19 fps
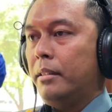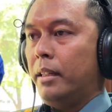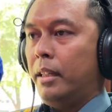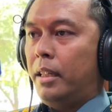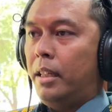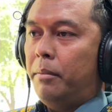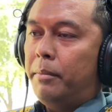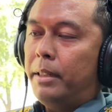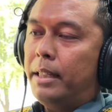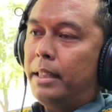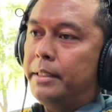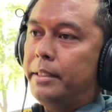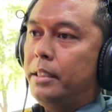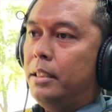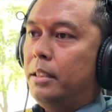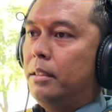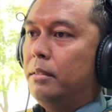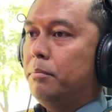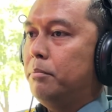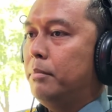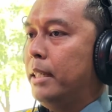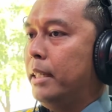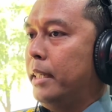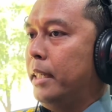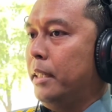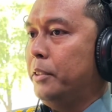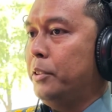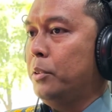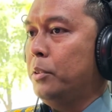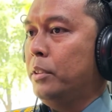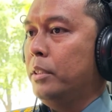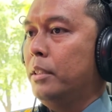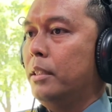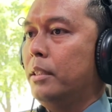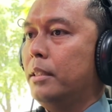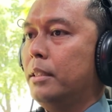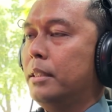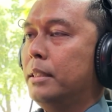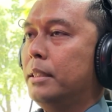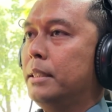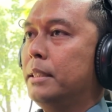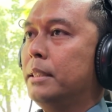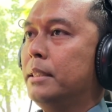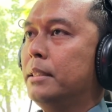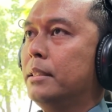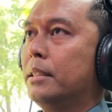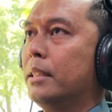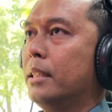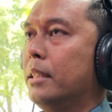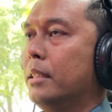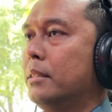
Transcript: Terima kasih Bang Erjun. Uh,